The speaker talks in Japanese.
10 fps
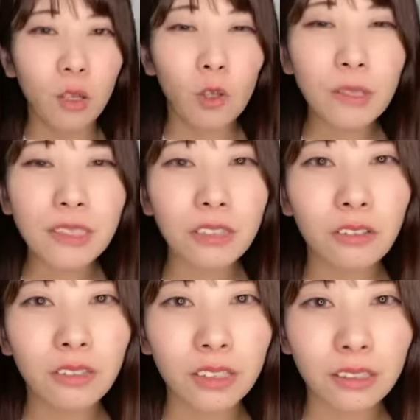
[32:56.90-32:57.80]
クマさ
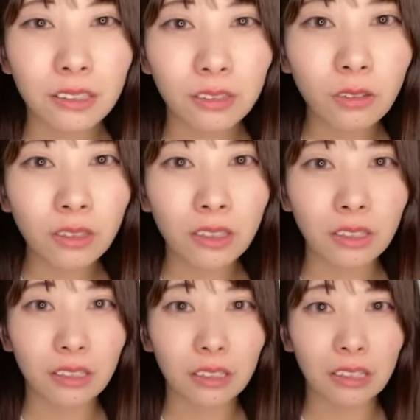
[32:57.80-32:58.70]
ん飲んで飲ん
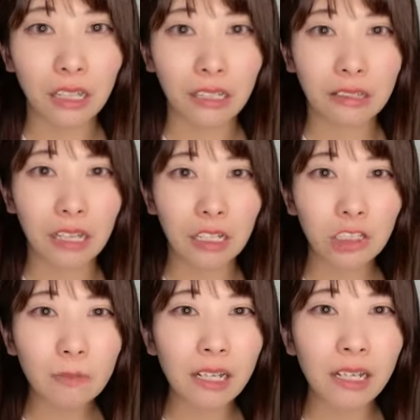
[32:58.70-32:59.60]
でた
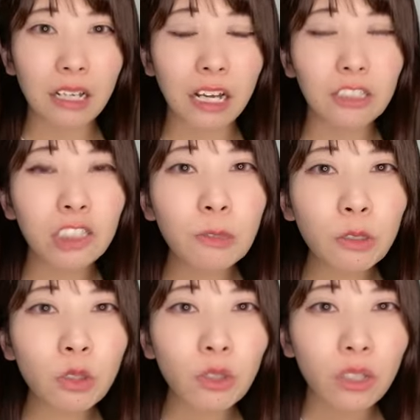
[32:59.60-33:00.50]

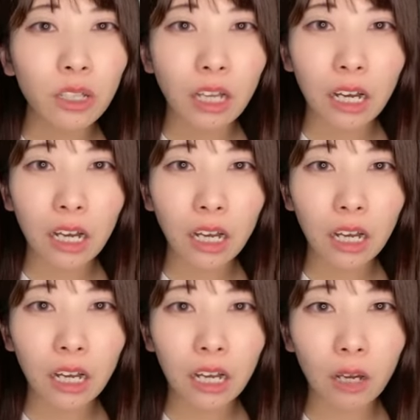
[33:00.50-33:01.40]
クマアルクマの
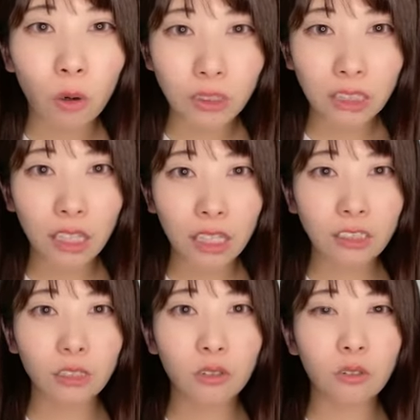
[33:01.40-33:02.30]
お酒
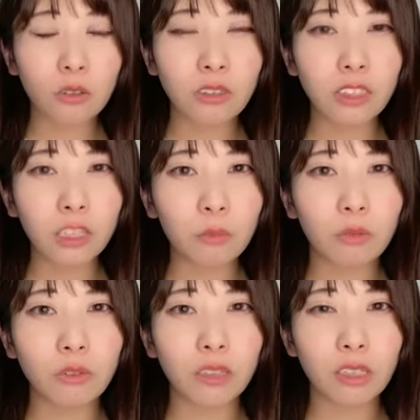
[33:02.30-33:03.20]
あっちこっちに
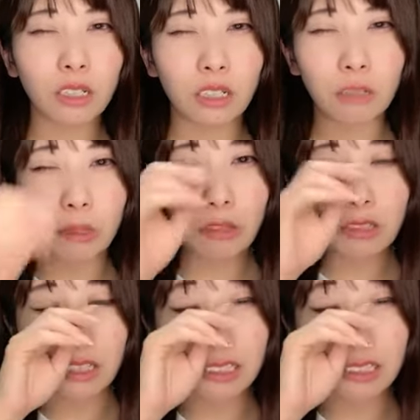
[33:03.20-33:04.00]
も売ってたから迷わず